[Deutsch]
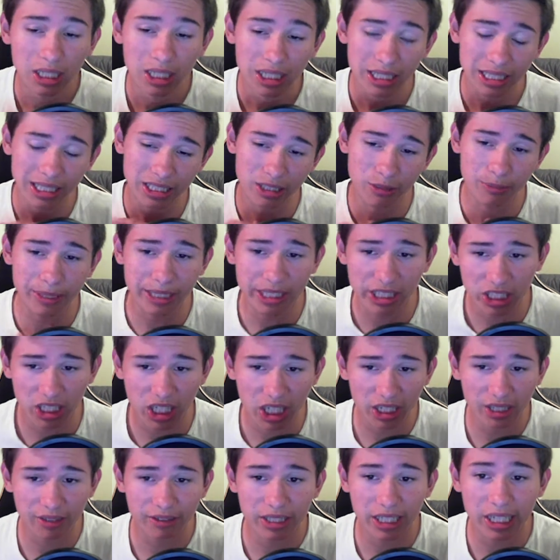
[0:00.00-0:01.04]
Das ist ein bisschen
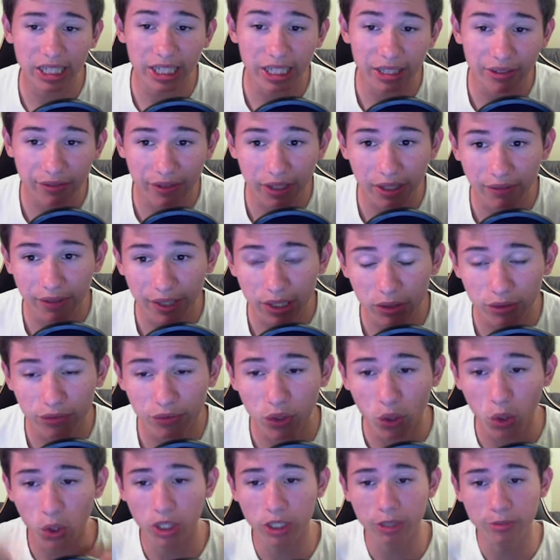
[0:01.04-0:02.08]
schade, denn ich will Videos
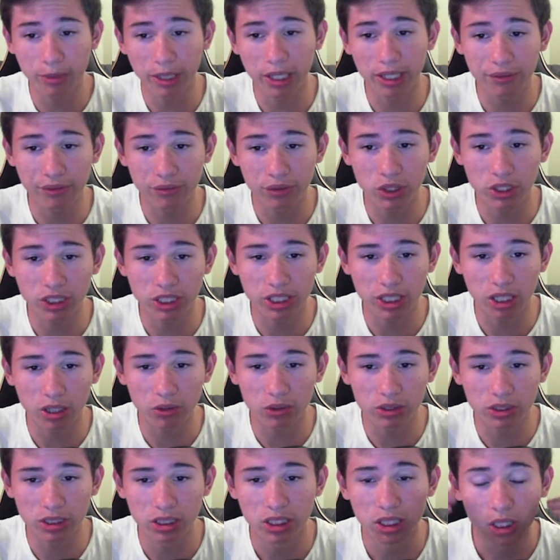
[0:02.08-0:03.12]
für euch machen, für euch da
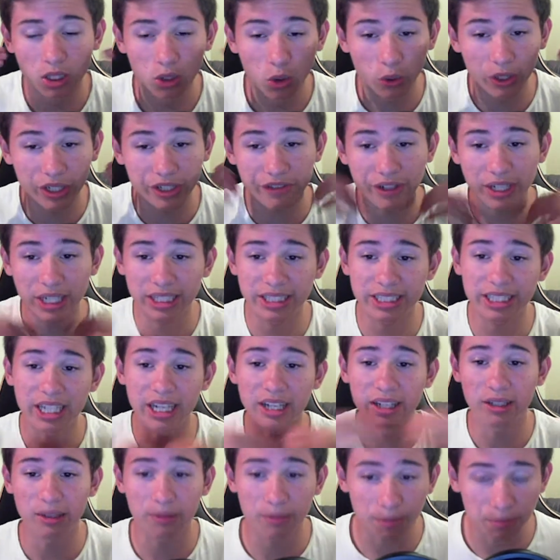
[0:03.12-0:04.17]
draußen. Und ich will, dass sie äh,
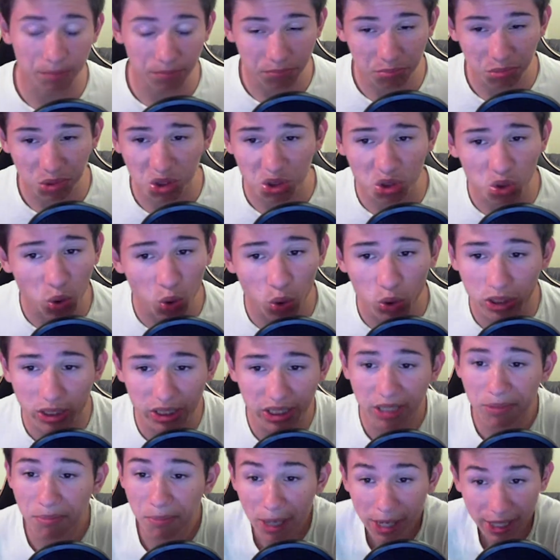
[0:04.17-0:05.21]
so
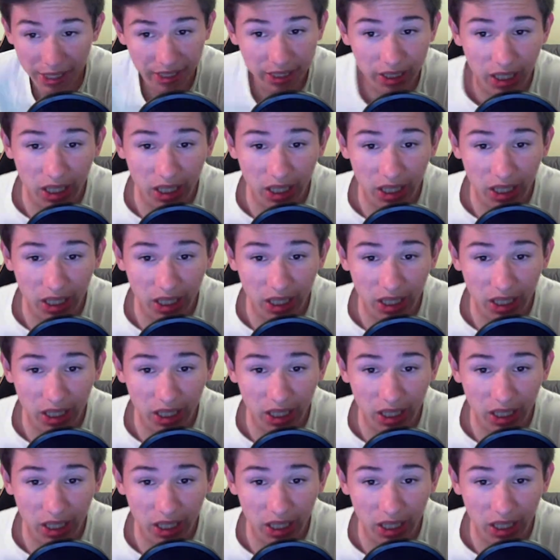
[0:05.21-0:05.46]
den meisten